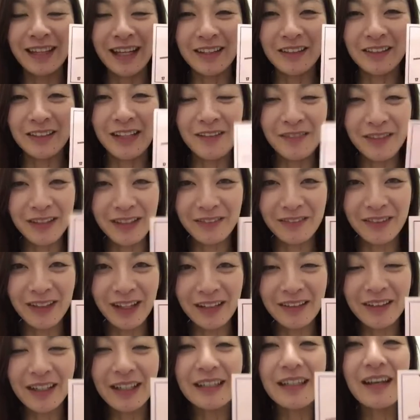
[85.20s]
あの生で見
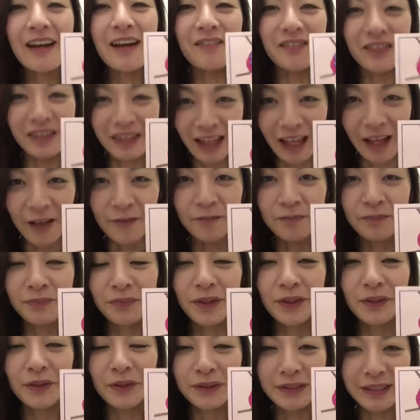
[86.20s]
れる方は見て
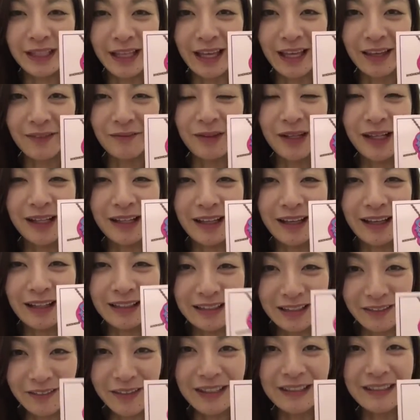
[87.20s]
そして見れない
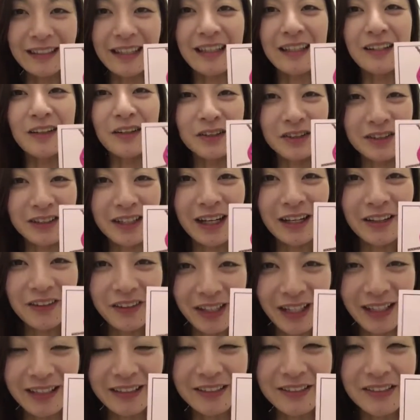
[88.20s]
方はぜひ録画
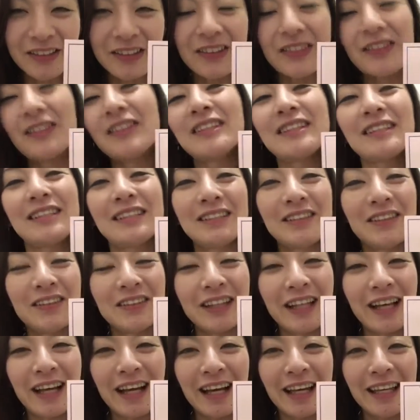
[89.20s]
予約をよろしく
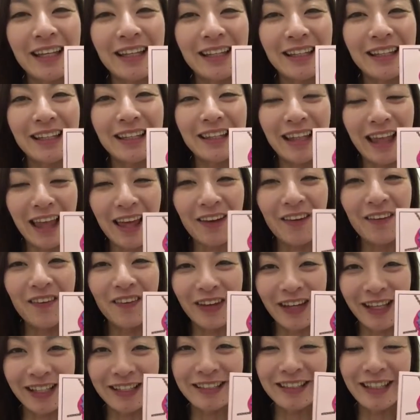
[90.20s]
お願いして
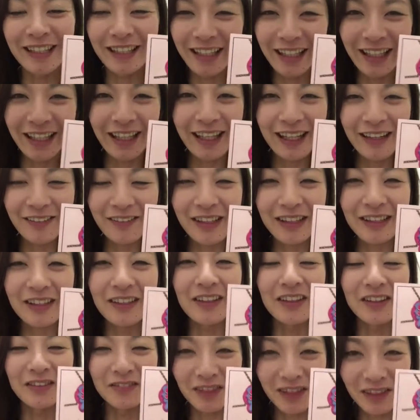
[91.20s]
応援していただければ
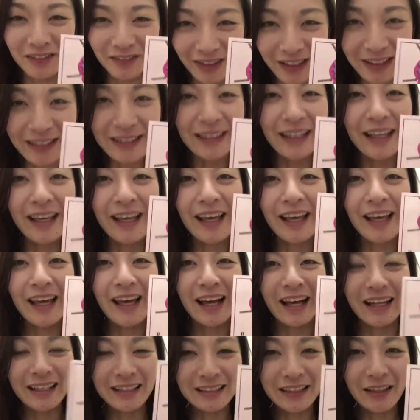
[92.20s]
と思います
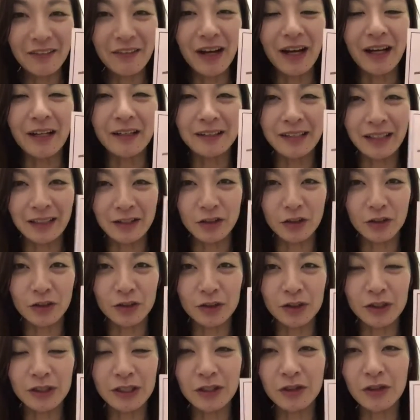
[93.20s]
明日は早
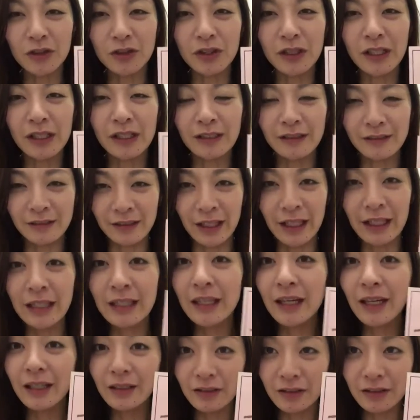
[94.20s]
速仕事でですね
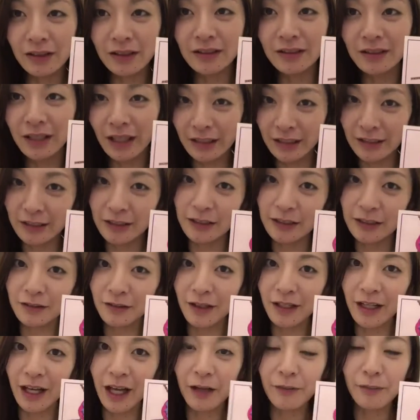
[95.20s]
1月5日に実
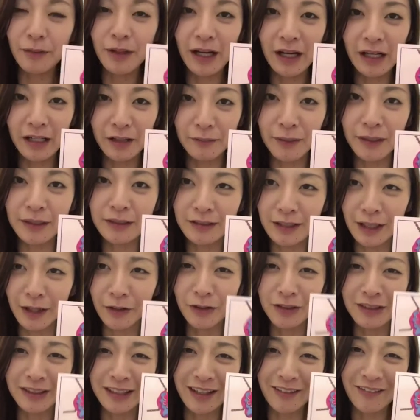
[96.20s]
はライブがありまして
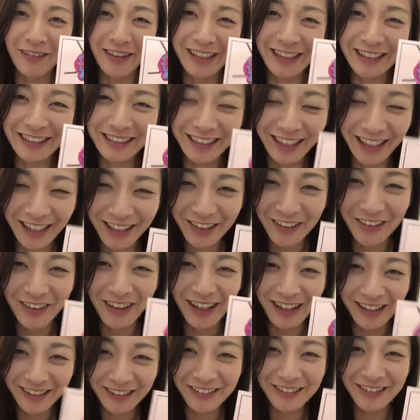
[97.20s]
こちらまだチケット
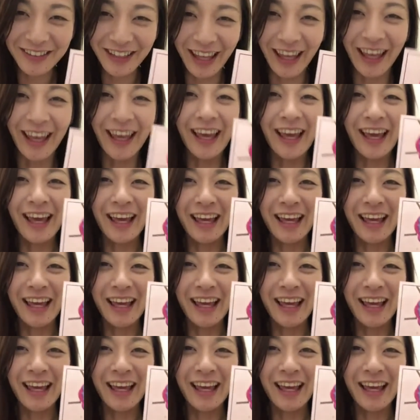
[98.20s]
があるので